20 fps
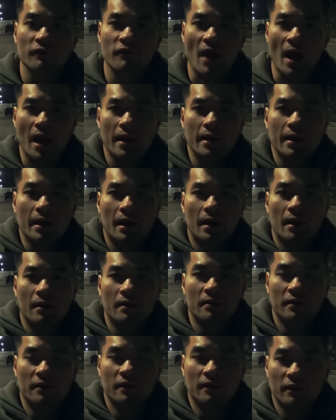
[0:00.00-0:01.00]
về
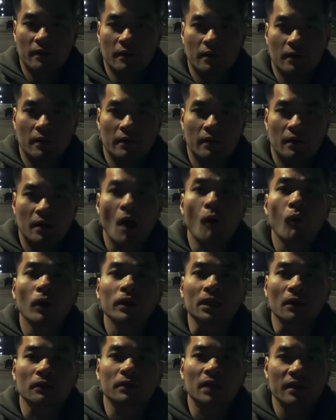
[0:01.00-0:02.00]
không có
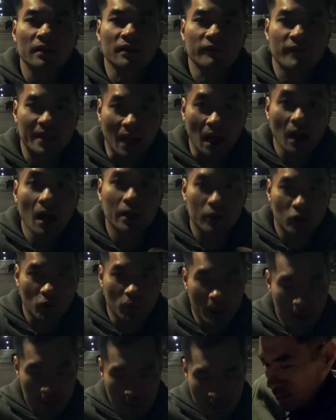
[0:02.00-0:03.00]
tự tin về thân hình của
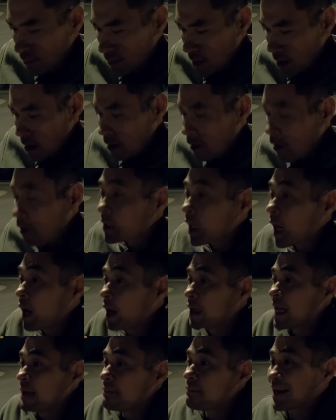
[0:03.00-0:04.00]
mình. Có
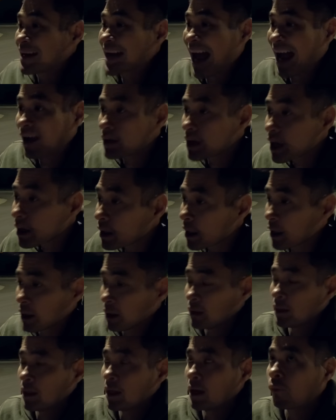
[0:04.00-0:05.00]
thời điểm mà nặng nhất
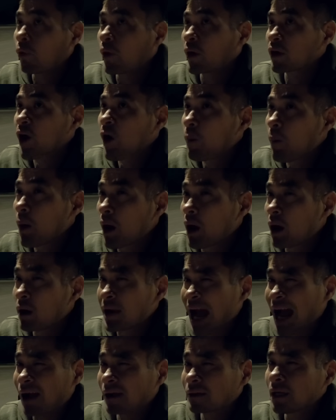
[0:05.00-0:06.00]
là Bryan Kohberger
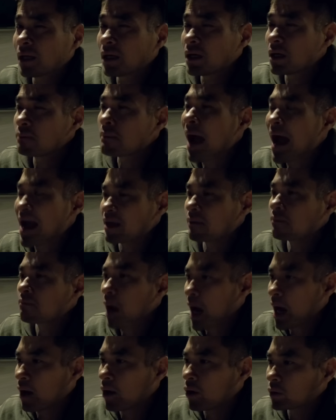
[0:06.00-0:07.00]
nặng tới 300
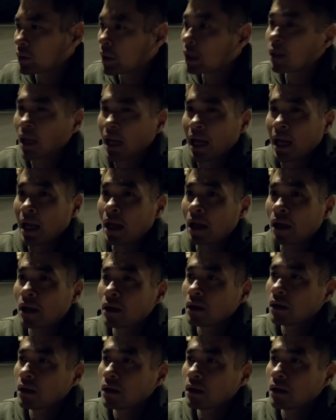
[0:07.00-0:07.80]
pound, tức là